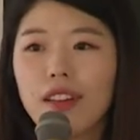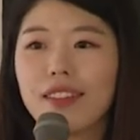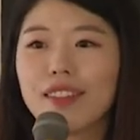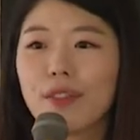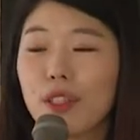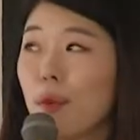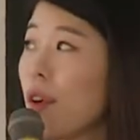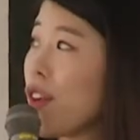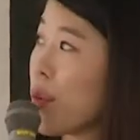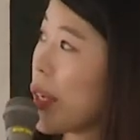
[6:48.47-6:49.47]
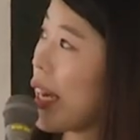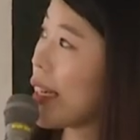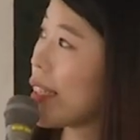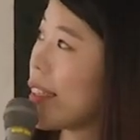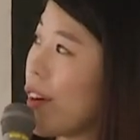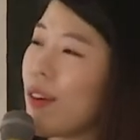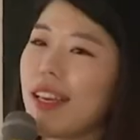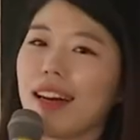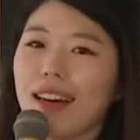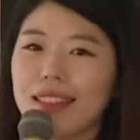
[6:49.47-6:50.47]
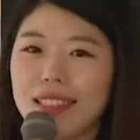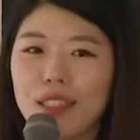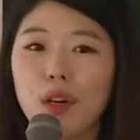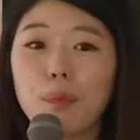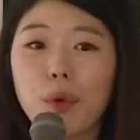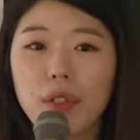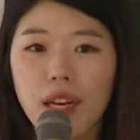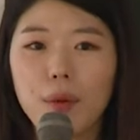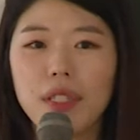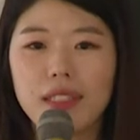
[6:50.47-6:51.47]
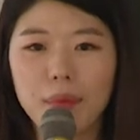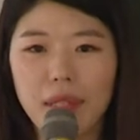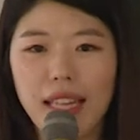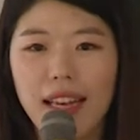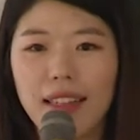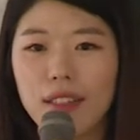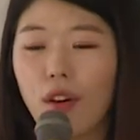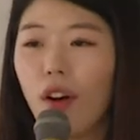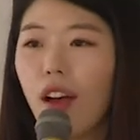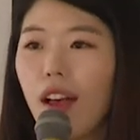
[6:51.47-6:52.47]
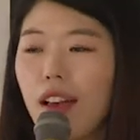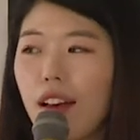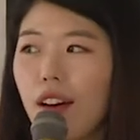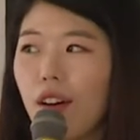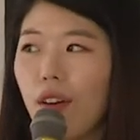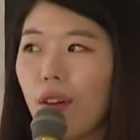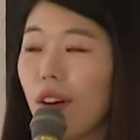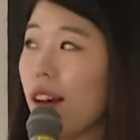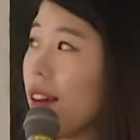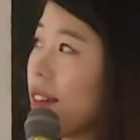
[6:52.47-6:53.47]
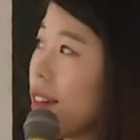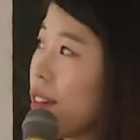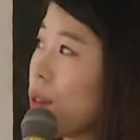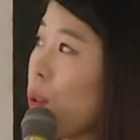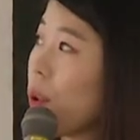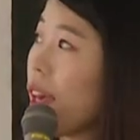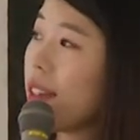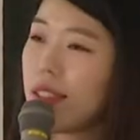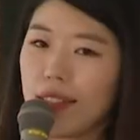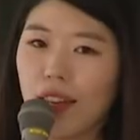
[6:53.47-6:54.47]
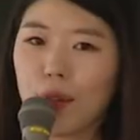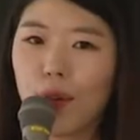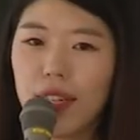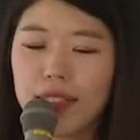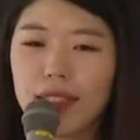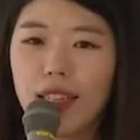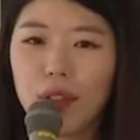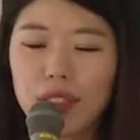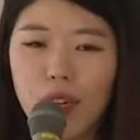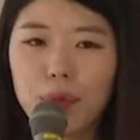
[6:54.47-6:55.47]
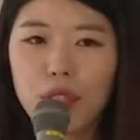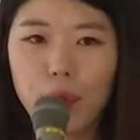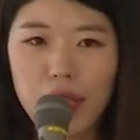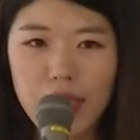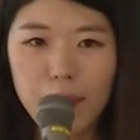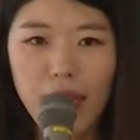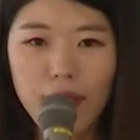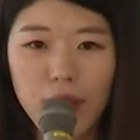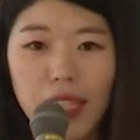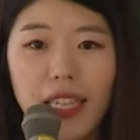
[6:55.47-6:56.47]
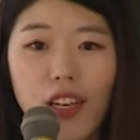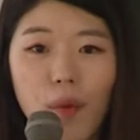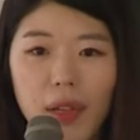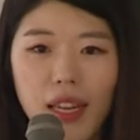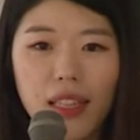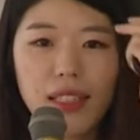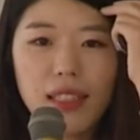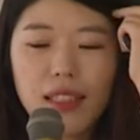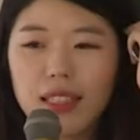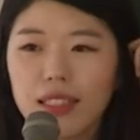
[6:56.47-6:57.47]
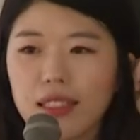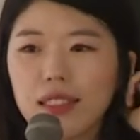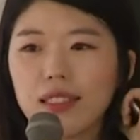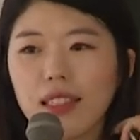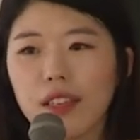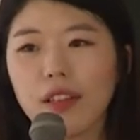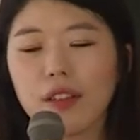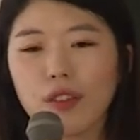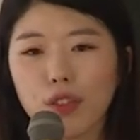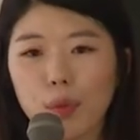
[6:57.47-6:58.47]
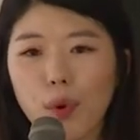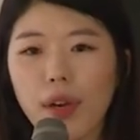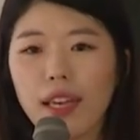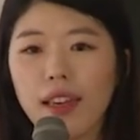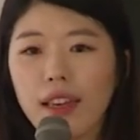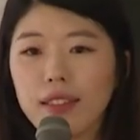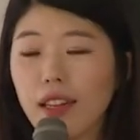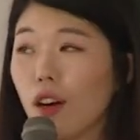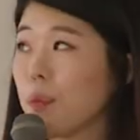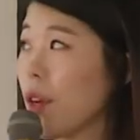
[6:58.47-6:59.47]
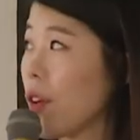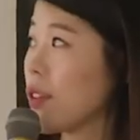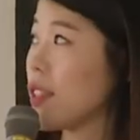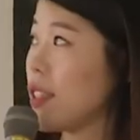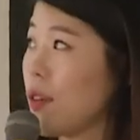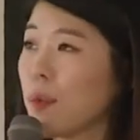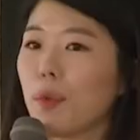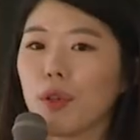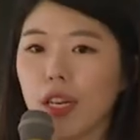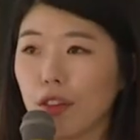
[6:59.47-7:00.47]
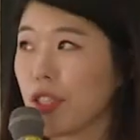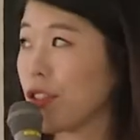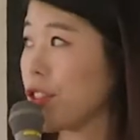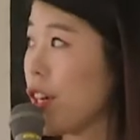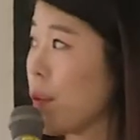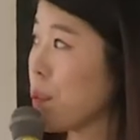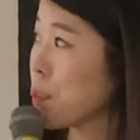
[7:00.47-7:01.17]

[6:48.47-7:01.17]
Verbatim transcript: 예, 그 서버 역량, 역량까지 확보를 하고 있습니다. 그래서 어, 고객을 대상으로 하는 클라우드 사업들도 있지만 기업이라는 큰 규모의 사업 영역들을 확보를 하고 있고요.